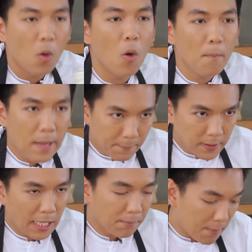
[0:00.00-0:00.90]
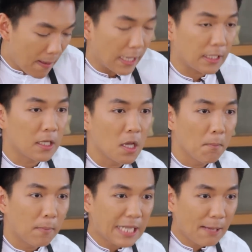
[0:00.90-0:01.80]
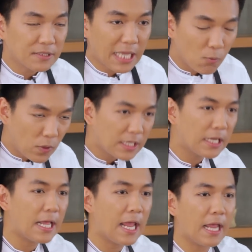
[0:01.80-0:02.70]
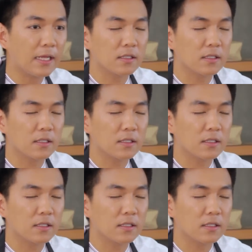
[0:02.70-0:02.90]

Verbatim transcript: โฮมเมดเพิ่งทำใหม่ ๆ มาทำแซนด์วิชนั่นเอง